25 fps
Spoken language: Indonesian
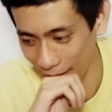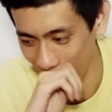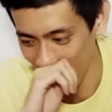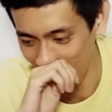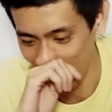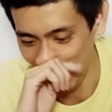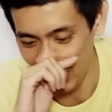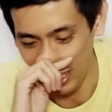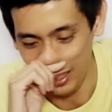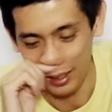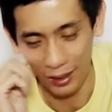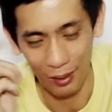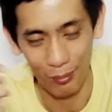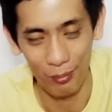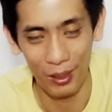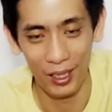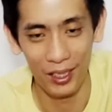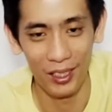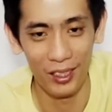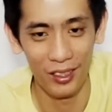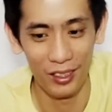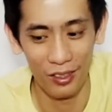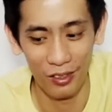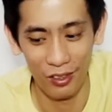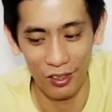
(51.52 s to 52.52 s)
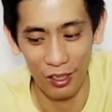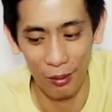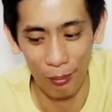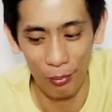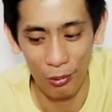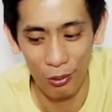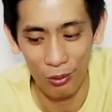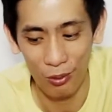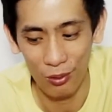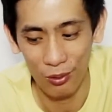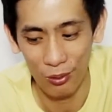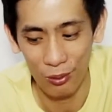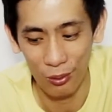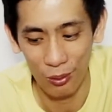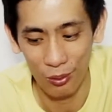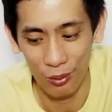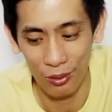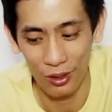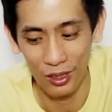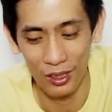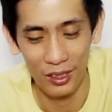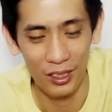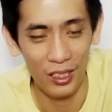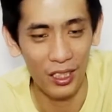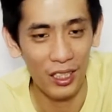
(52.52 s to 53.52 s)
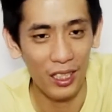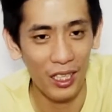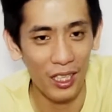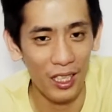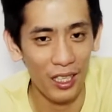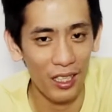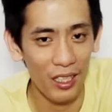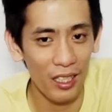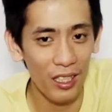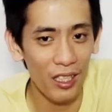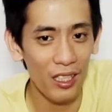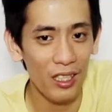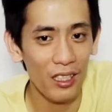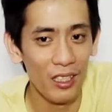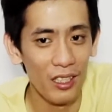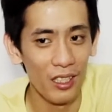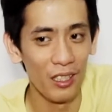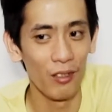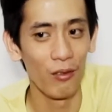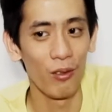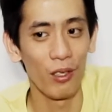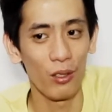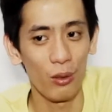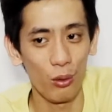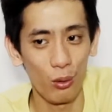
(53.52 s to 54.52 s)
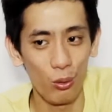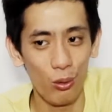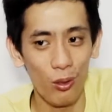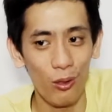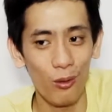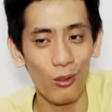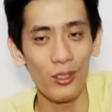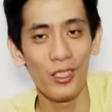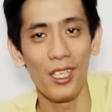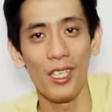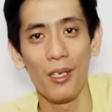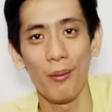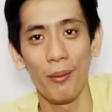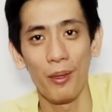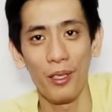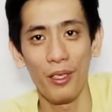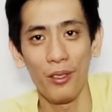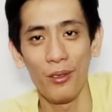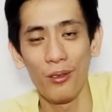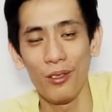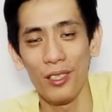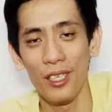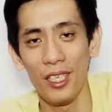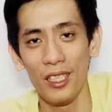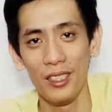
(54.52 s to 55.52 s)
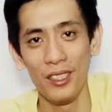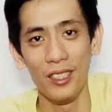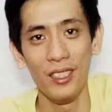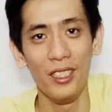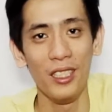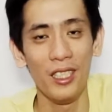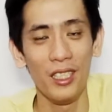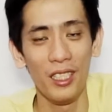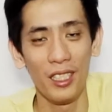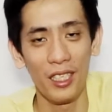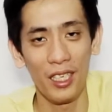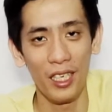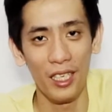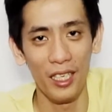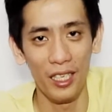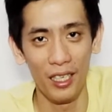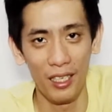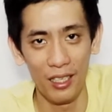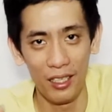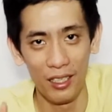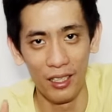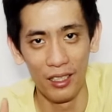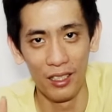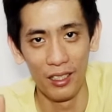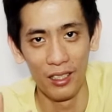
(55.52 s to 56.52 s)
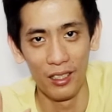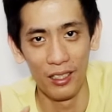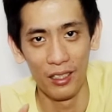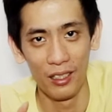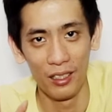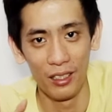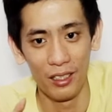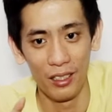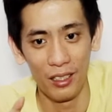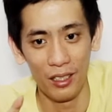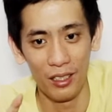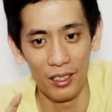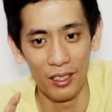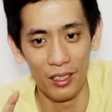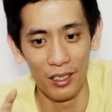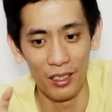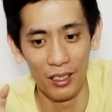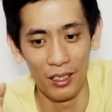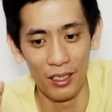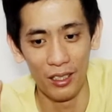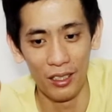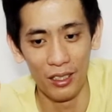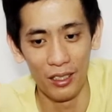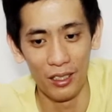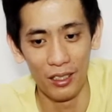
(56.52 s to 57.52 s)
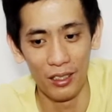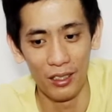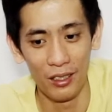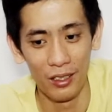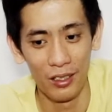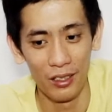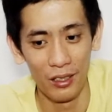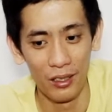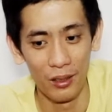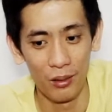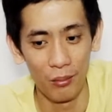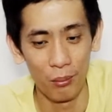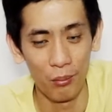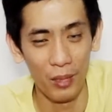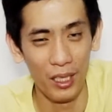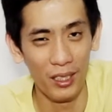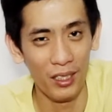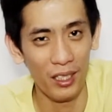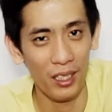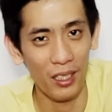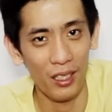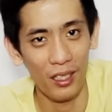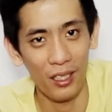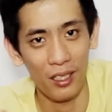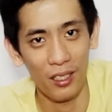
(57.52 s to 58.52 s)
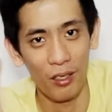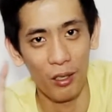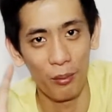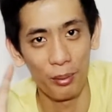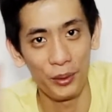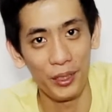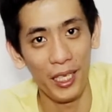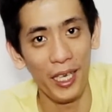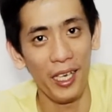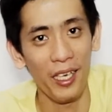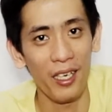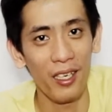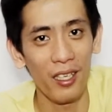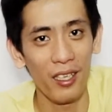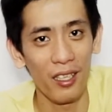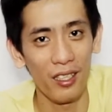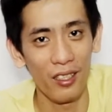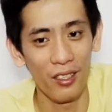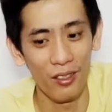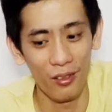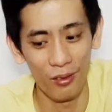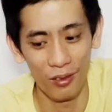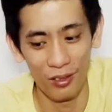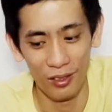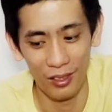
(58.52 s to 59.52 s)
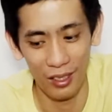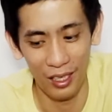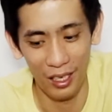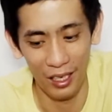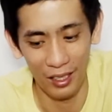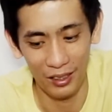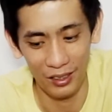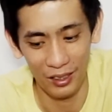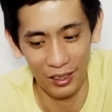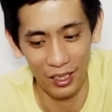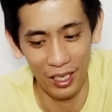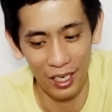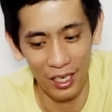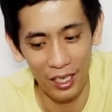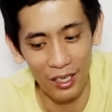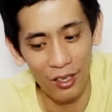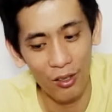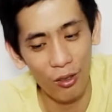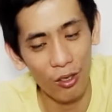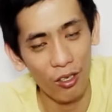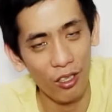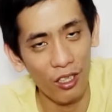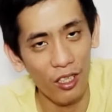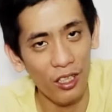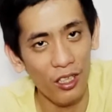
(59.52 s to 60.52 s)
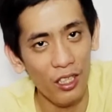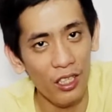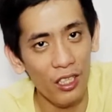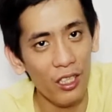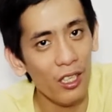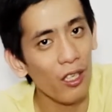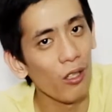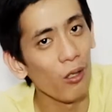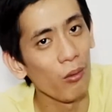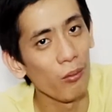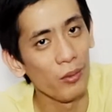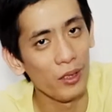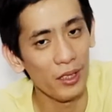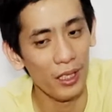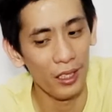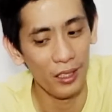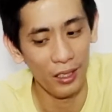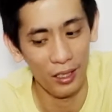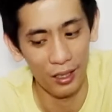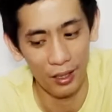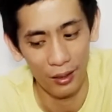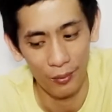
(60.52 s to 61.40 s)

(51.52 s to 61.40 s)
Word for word: nah, terbangin gitu tapi untuk turunnya karena waktu itu aku salah perhitungan jadi ada kayak ah, banyak obstacle gitu nah sedangkan drone ini kalau misalnya